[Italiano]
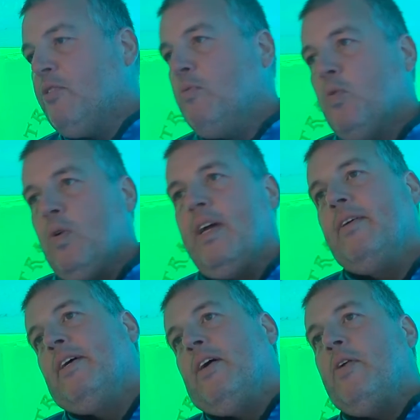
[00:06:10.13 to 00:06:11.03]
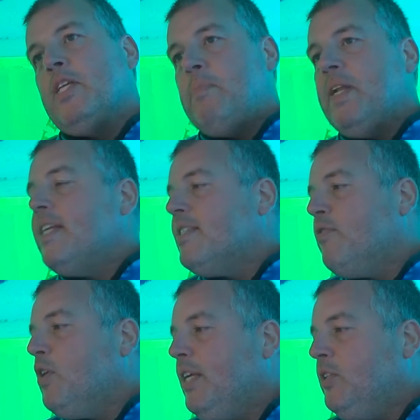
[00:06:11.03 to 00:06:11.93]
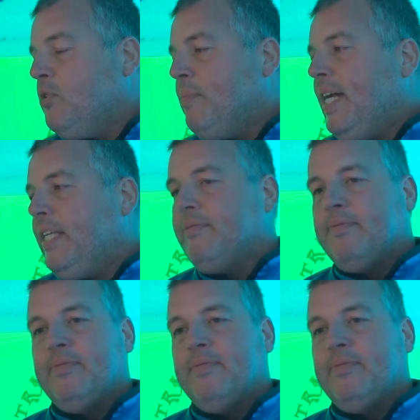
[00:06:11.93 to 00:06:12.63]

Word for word: comunque un'esperienza fuori dal normale.